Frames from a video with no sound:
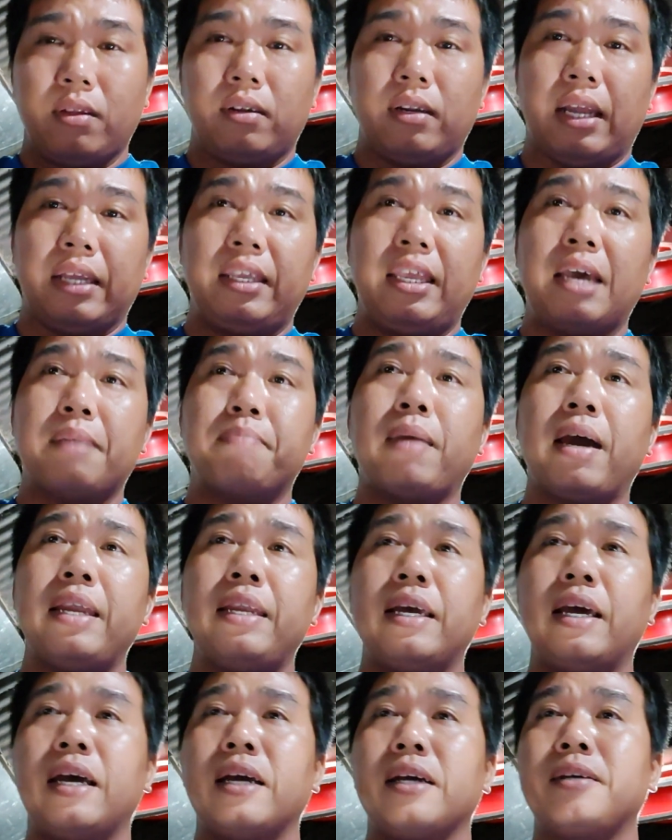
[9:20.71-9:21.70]
là GMB
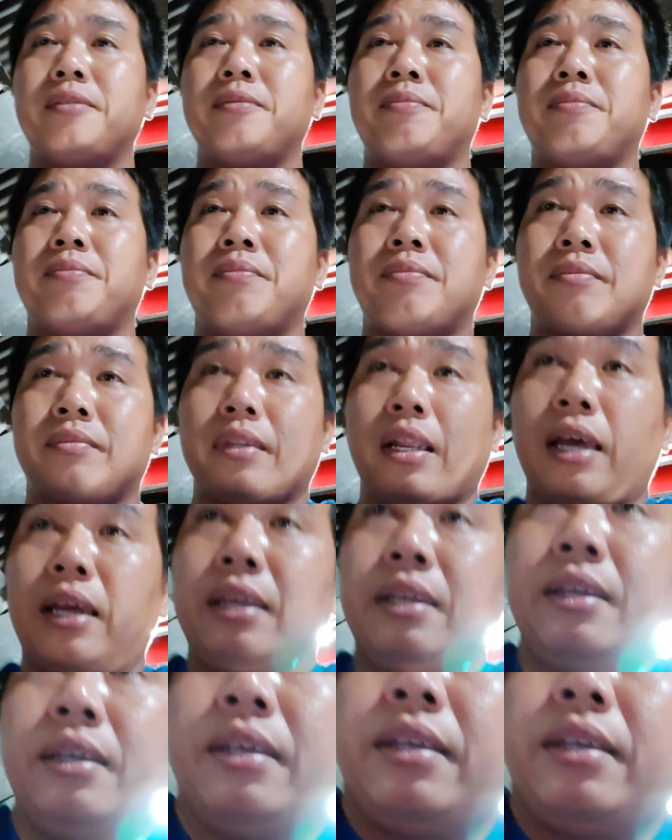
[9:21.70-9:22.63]
á đây